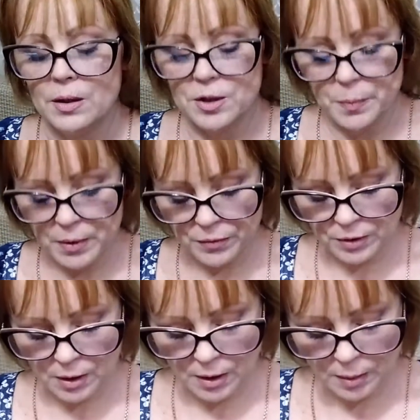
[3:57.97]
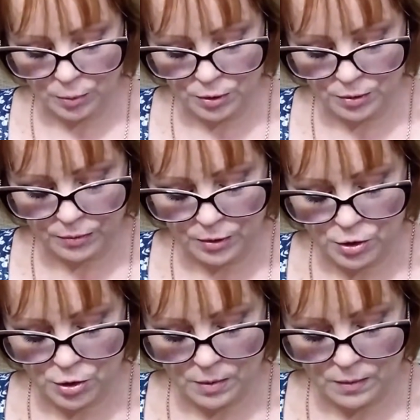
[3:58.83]
И теперь вторая будет
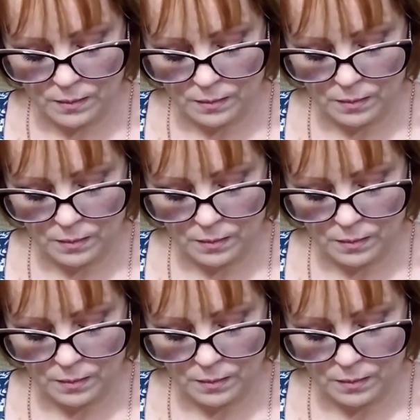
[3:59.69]
выше.